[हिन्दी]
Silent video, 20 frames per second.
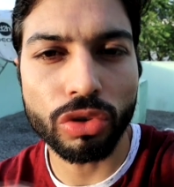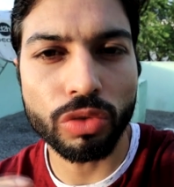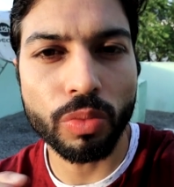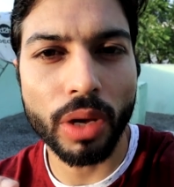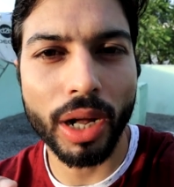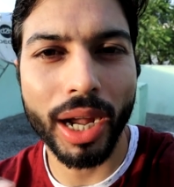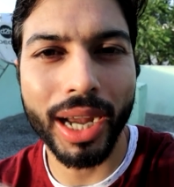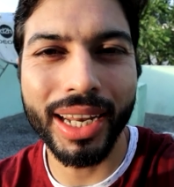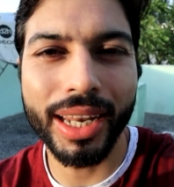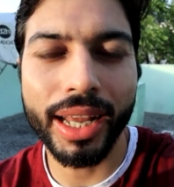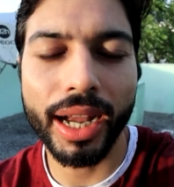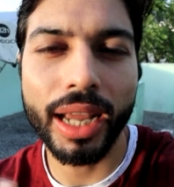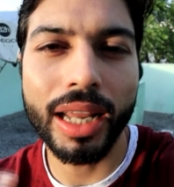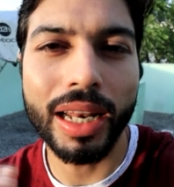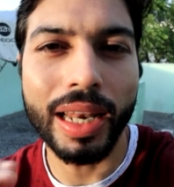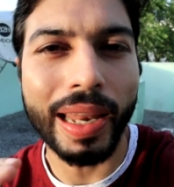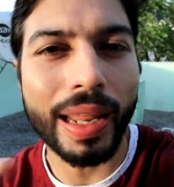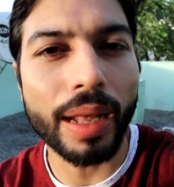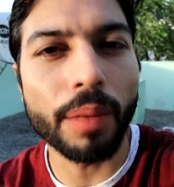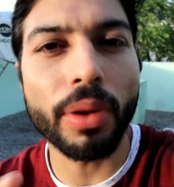उसमें कहीं ना
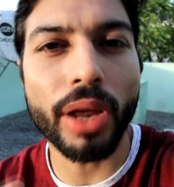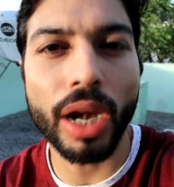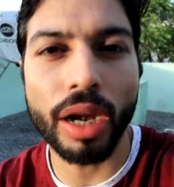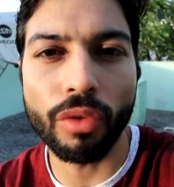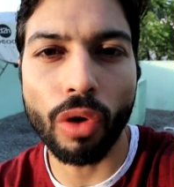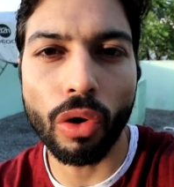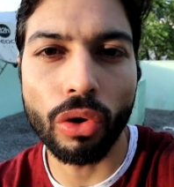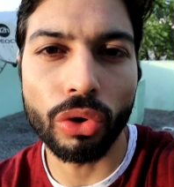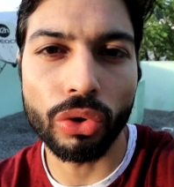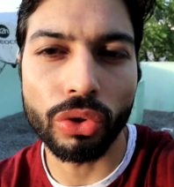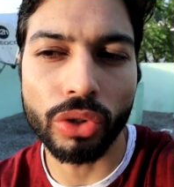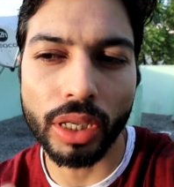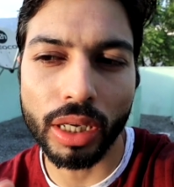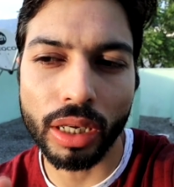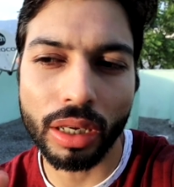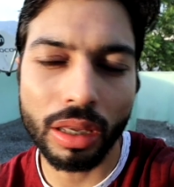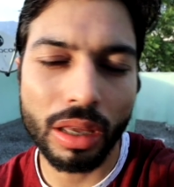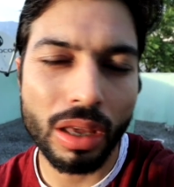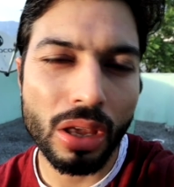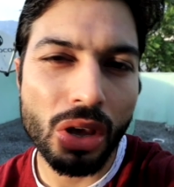कहीं लेबर इन्वॉल्व होती है